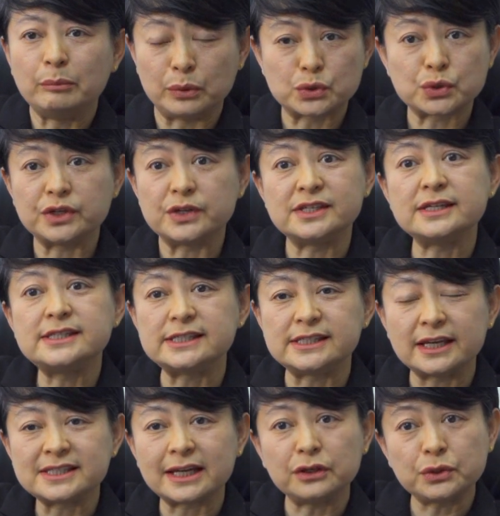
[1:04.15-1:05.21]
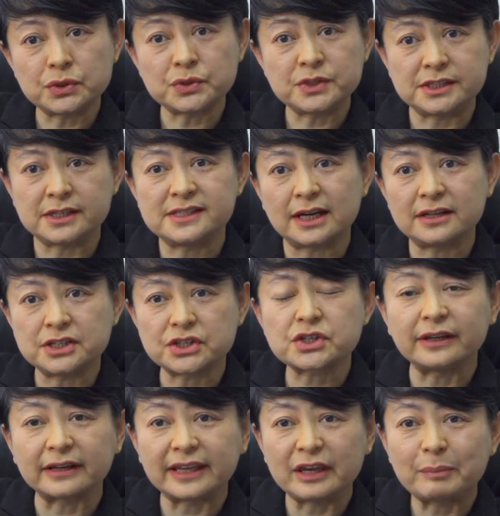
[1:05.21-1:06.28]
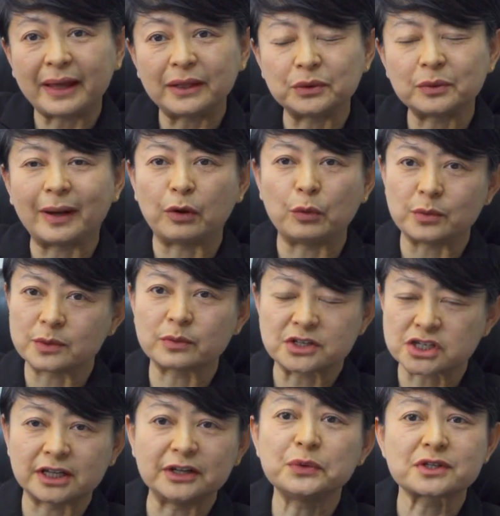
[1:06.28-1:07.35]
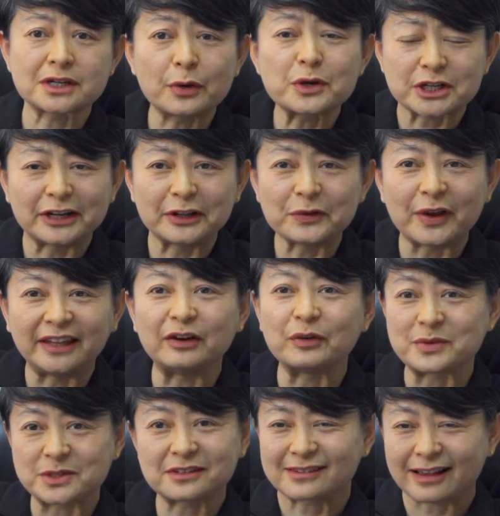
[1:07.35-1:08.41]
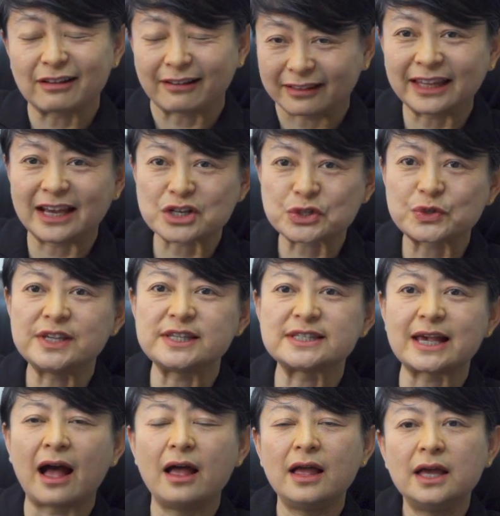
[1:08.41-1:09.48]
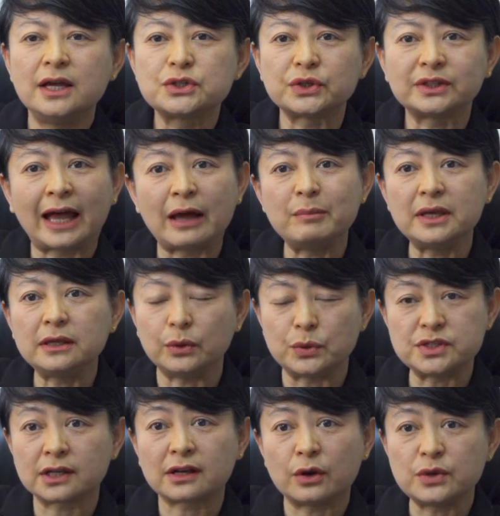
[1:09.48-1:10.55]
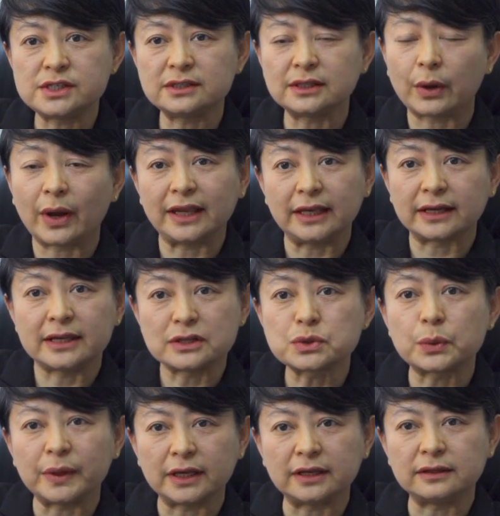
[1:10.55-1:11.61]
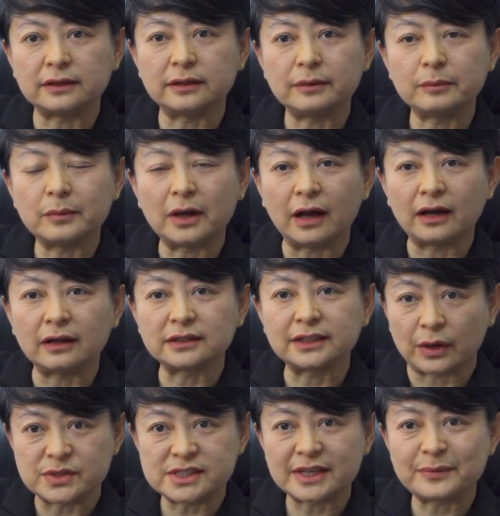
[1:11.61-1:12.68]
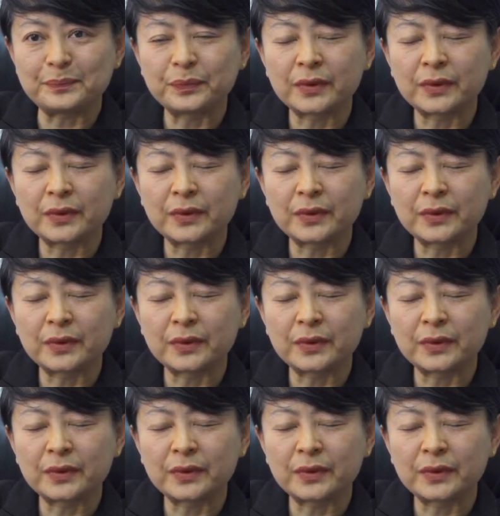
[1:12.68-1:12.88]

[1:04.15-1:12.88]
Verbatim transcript: 比如说有些企业家、优秀企业家其实也可以办，对吧？我我扯稍微扯得远了，我就跟跟大家说一下，就是他们有些高薪的话也可以作为一个啊条件。